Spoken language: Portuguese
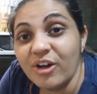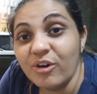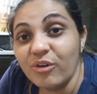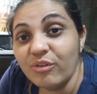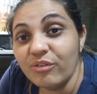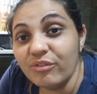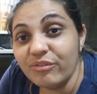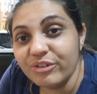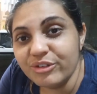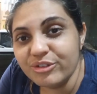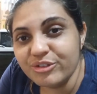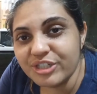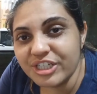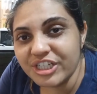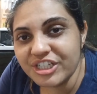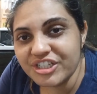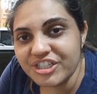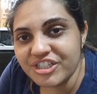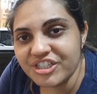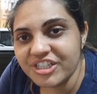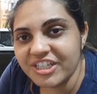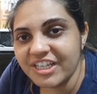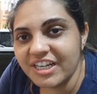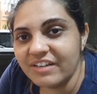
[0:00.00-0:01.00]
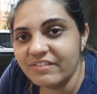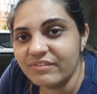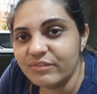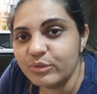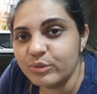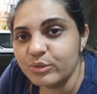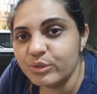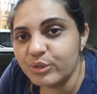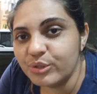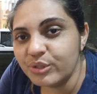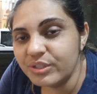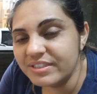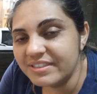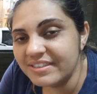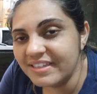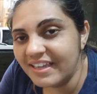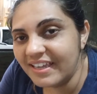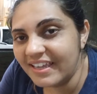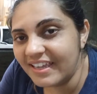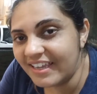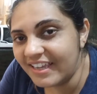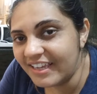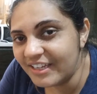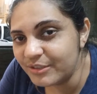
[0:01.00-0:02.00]
O vídeo que a gente gravou do
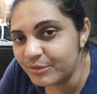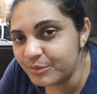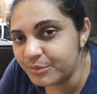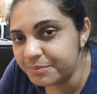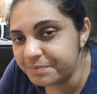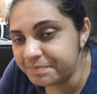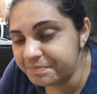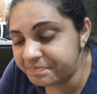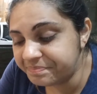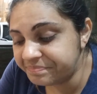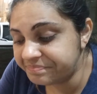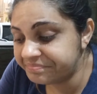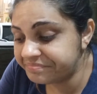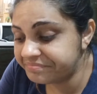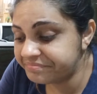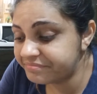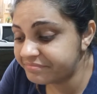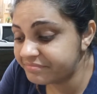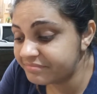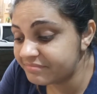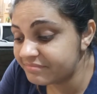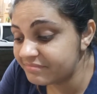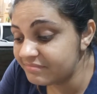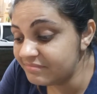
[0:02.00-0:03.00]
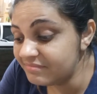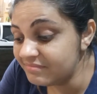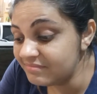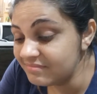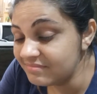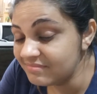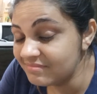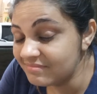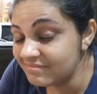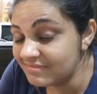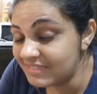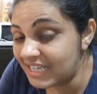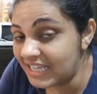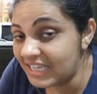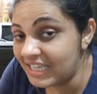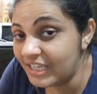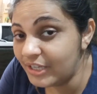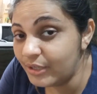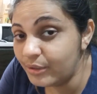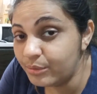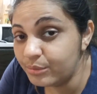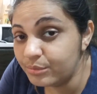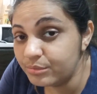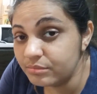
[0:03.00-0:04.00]
terreno,
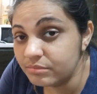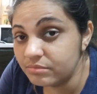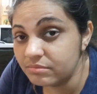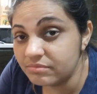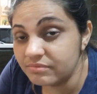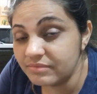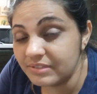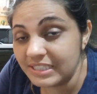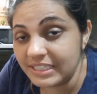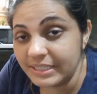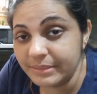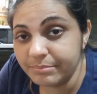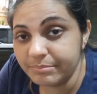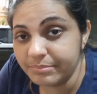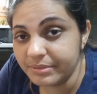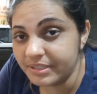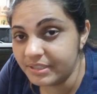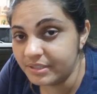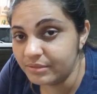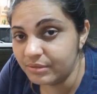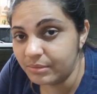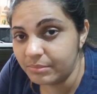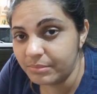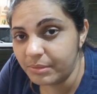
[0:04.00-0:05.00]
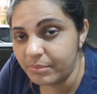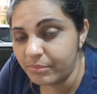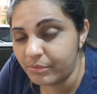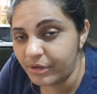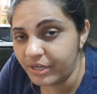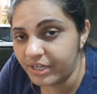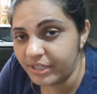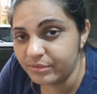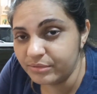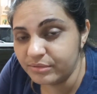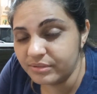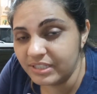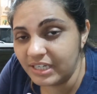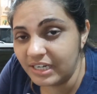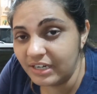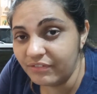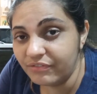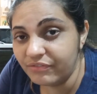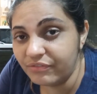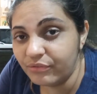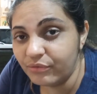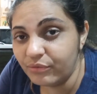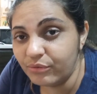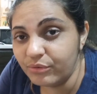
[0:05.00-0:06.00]
eu limpando a memória do
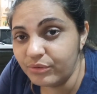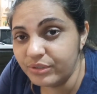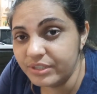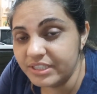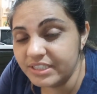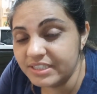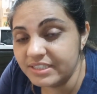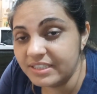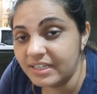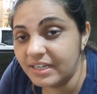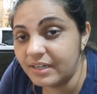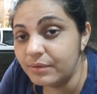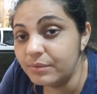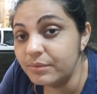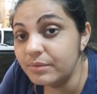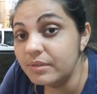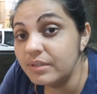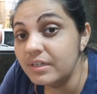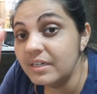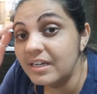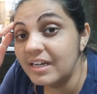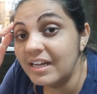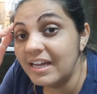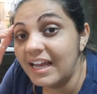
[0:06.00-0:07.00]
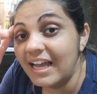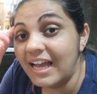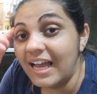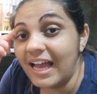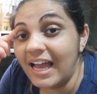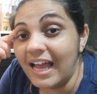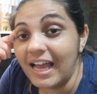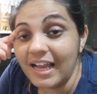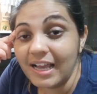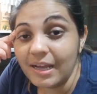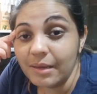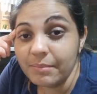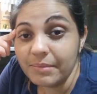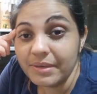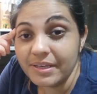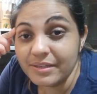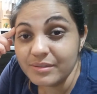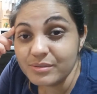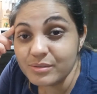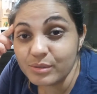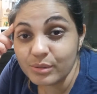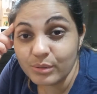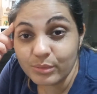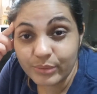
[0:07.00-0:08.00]
telefone e tal,
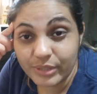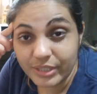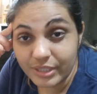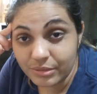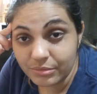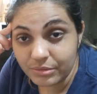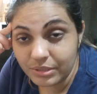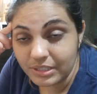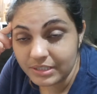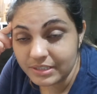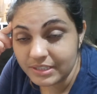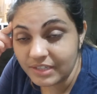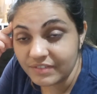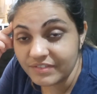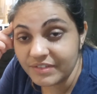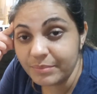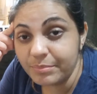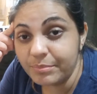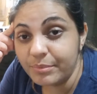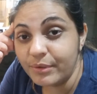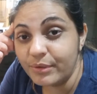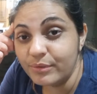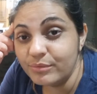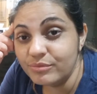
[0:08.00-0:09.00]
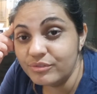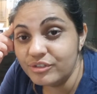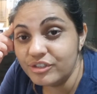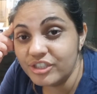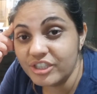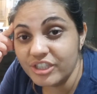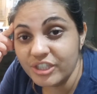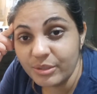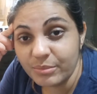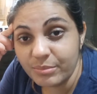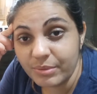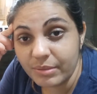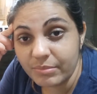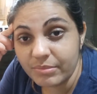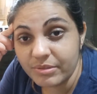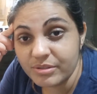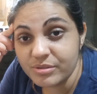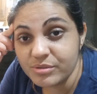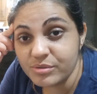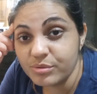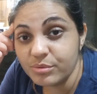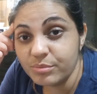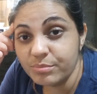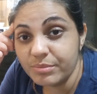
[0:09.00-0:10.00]
acabei excluindo. Ele estava prontinho para
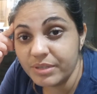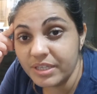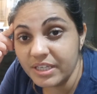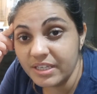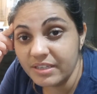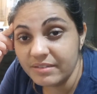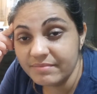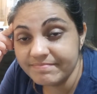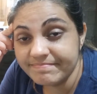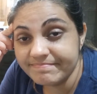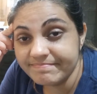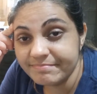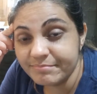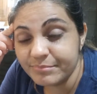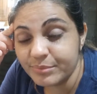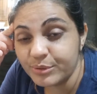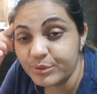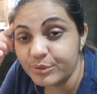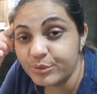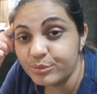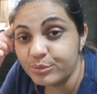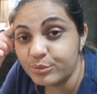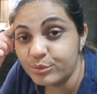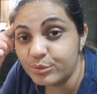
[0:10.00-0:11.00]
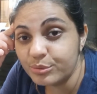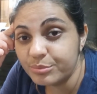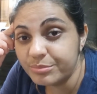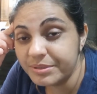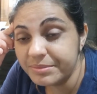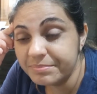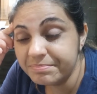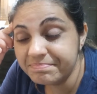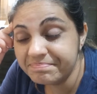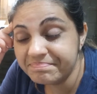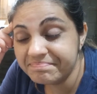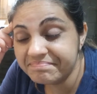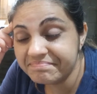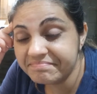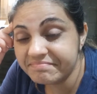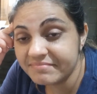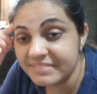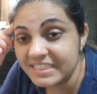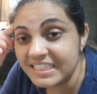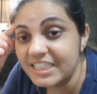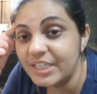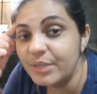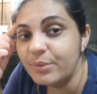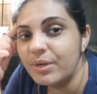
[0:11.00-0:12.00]
mim subir pro YouTube
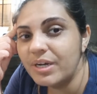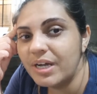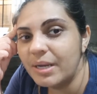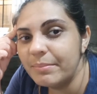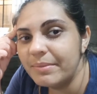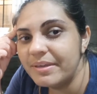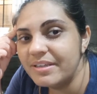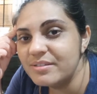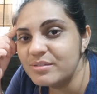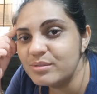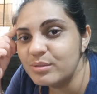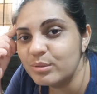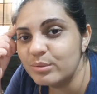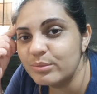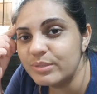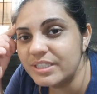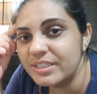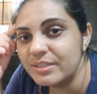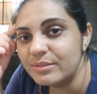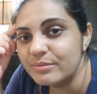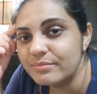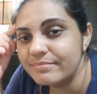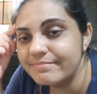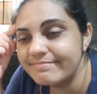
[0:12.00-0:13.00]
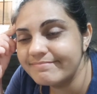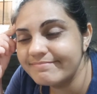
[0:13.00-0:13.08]
e eu acabei excluindo.